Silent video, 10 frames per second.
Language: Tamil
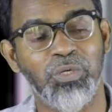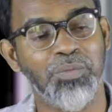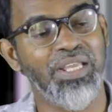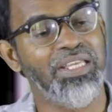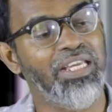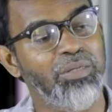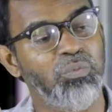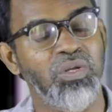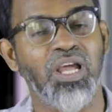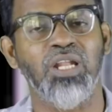மோட்டர் பைக் ஏன்னு
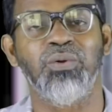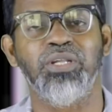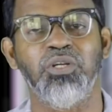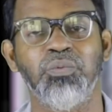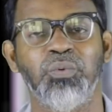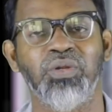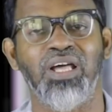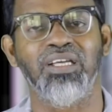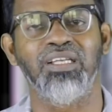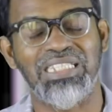முன்கால ஓட்டிக்கொண்டு
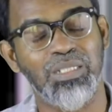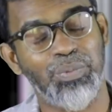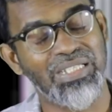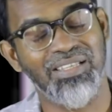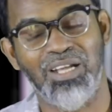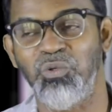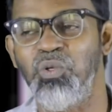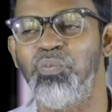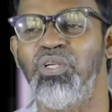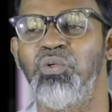போகிறாங்க பசங்க பசந்தான
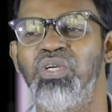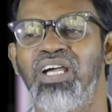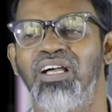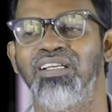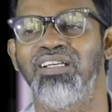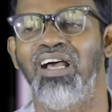உடுப்புகள் உடுக்காங்க